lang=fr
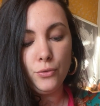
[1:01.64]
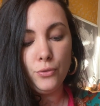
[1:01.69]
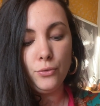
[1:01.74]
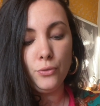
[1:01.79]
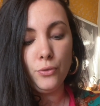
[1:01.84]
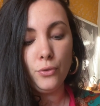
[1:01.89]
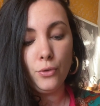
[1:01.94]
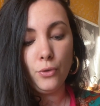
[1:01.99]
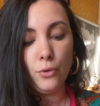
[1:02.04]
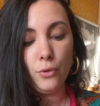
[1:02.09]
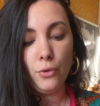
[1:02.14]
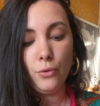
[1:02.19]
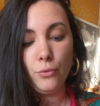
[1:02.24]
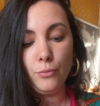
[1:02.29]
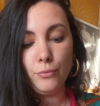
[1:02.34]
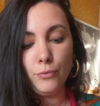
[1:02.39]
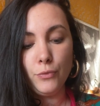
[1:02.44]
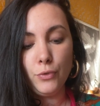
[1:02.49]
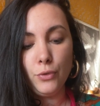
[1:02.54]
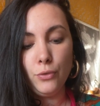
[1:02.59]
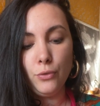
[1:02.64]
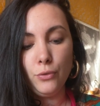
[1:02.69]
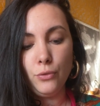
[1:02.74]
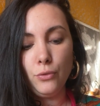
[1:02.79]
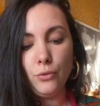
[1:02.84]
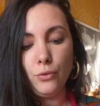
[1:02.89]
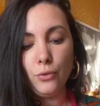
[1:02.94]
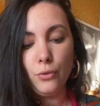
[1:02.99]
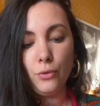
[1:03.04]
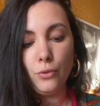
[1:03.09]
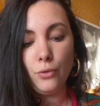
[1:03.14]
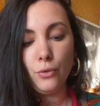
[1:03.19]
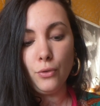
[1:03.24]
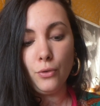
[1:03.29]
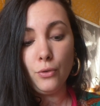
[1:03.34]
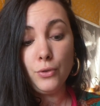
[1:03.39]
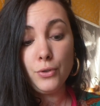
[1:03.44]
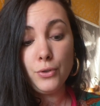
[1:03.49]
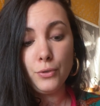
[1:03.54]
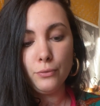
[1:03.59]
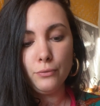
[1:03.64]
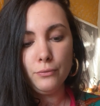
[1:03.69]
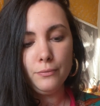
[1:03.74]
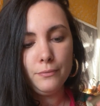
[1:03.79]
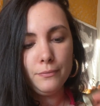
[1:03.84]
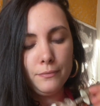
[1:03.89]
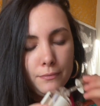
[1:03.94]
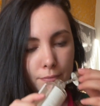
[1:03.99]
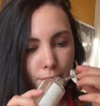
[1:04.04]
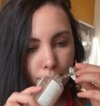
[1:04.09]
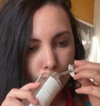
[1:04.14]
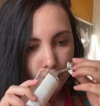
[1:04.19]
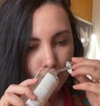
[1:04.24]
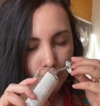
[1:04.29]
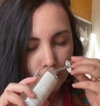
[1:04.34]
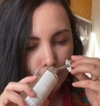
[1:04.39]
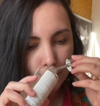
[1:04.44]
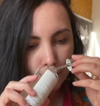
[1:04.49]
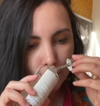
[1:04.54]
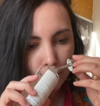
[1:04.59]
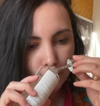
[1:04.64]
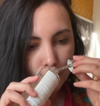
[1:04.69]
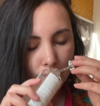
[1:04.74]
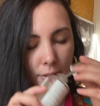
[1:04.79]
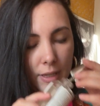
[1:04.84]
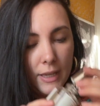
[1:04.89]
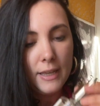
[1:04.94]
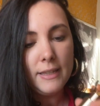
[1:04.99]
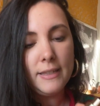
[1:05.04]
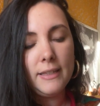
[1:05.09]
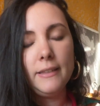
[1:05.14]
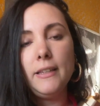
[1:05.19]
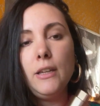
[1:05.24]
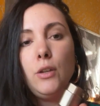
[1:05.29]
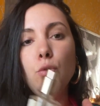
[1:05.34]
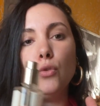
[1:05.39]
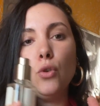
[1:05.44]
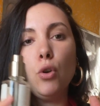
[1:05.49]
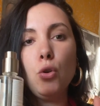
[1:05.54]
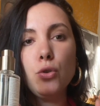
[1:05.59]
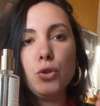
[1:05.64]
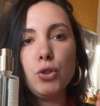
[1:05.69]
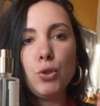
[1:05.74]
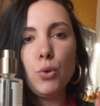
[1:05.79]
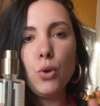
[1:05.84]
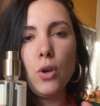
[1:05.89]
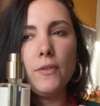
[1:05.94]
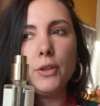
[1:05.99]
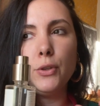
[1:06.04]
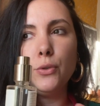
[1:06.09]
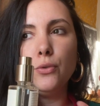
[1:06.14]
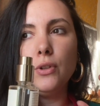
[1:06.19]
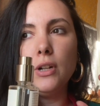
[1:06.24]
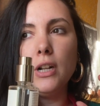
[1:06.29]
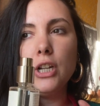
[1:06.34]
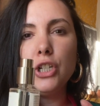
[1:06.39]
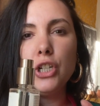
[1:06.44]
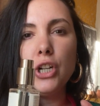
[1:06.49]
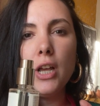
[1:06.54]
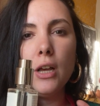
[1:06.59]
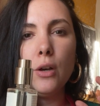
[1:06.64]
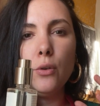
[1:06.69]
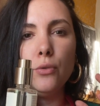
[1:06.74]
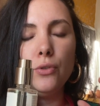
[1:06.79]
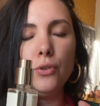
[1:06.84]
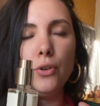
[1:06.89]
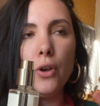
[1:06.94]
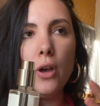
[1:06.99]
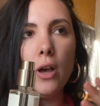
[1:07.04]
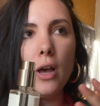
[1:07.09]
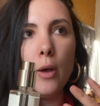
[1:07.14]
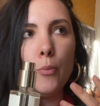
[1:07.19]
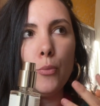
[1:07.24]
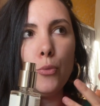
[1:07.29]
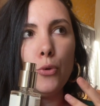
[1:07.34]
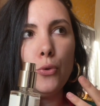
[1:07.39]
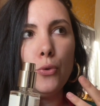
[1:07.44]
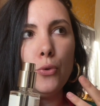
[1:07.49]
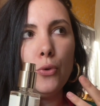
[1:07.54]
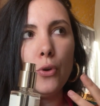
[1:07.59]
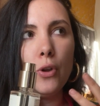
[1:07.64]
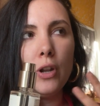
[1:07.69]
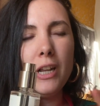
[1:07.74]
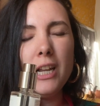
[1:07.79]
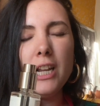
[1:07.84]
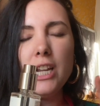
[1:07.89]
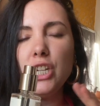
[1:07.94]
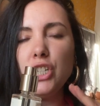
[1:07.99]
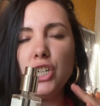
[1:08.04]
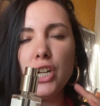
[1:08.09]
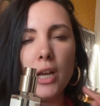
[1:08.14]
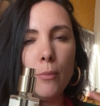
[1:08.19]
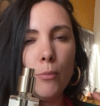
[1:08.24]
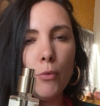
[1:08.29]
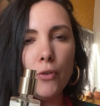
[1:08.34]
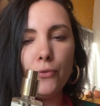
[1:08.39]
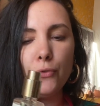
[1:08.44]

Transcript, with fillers: une, une lotion c'était une lotion avec une légère odeur, un peu légèrement